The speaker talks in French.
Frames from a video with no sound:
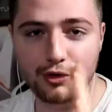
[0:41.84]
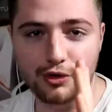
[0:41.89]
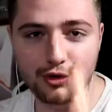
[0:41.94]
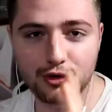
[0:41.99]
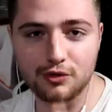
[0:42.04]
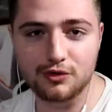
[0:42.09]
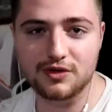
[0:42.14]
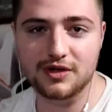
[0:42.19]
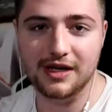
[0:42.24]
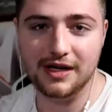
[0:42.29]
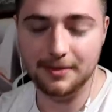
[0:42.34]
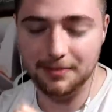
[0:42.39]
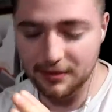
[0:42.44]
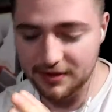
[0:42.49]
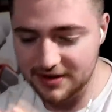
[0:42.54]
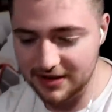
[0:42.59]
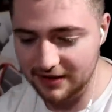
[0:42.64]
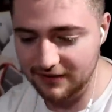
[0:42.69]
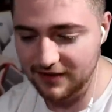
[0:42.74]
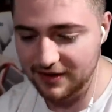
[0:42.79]
Aujourd'hui, la
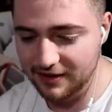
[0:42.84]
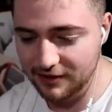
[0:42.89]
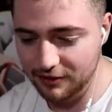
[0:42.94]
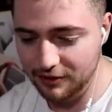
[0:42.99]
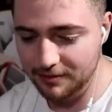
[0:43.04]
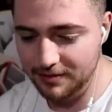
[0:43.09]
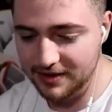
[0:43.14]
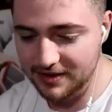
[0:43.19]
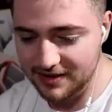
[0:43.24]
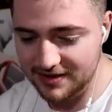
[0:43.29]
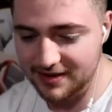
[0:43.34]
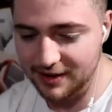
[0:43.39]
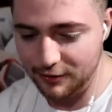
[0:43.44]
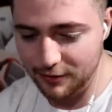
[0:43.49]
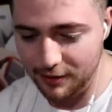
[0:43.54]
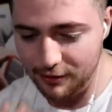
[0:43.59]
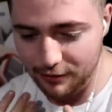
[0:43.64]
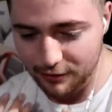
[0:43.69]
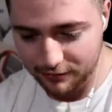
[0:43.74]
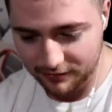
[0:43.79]
petite vidéo Benny, c'est quoi le